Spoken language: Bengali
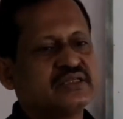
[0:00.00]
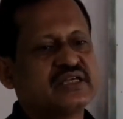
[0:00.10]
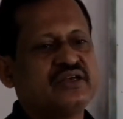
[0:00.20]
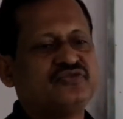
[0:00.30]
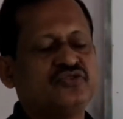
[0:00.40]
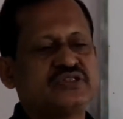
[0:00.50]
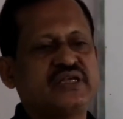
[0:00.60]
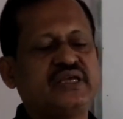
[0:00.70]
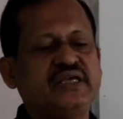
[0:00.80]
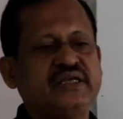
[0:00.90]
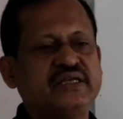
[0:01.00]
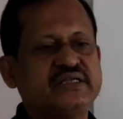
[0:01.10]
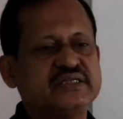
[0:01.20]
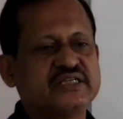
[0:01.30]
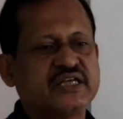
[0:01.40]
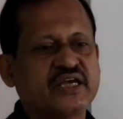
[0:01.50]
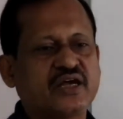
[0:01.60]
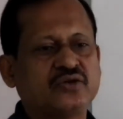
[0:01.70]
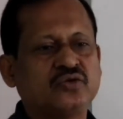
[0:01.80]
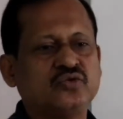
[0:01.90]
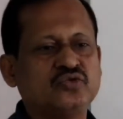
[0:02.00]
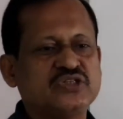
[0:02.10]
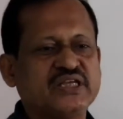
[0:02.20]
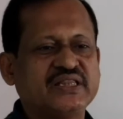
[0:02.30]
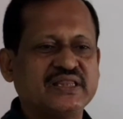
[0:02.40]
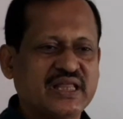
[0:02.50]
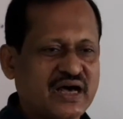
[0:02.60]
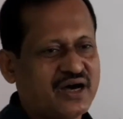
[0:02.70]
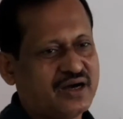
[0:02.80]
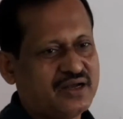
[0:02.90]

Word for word: সাইফুডসে ইংরেজি শেখানো উচিত না